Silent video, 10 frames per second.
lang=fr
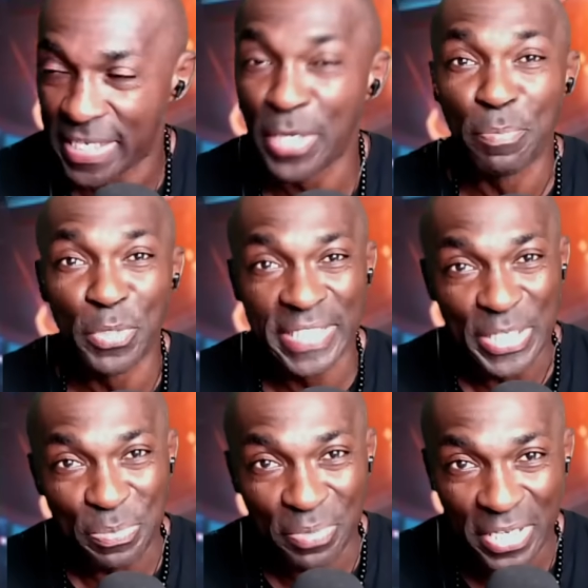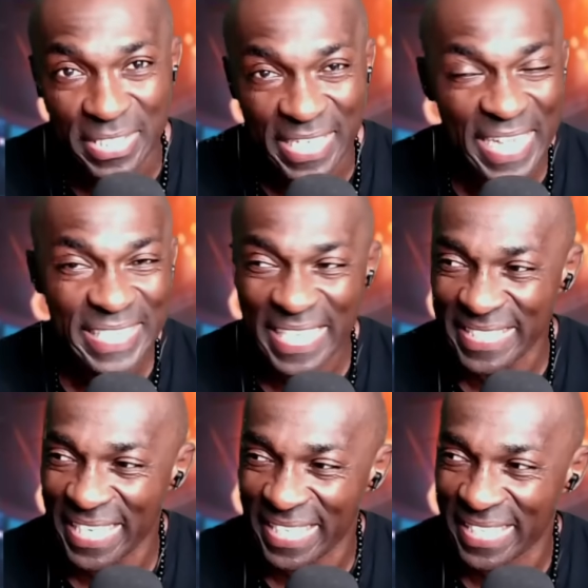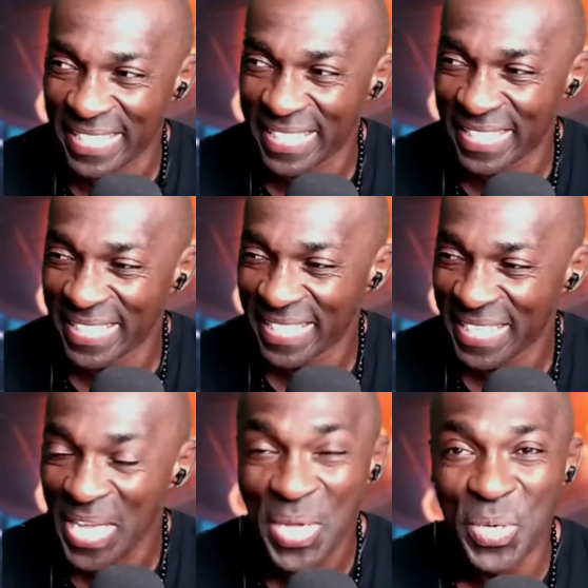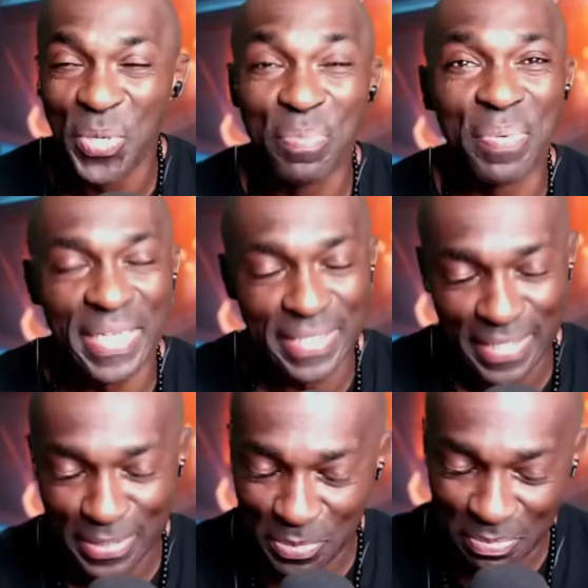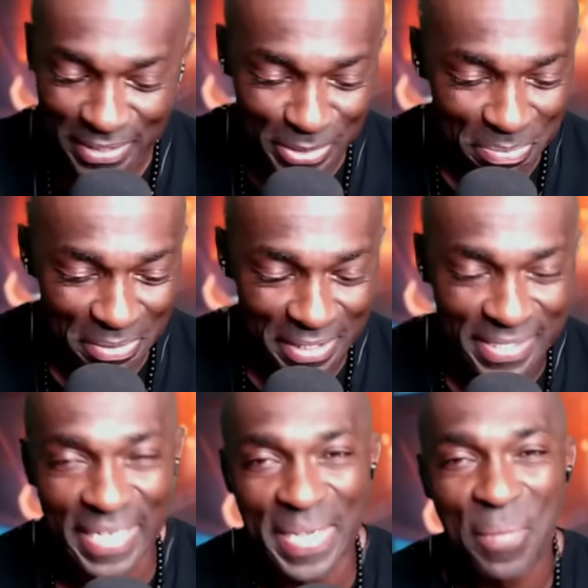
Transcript: c'est le bulletin de box qui a été attaqué. Attends, le bulletin de box.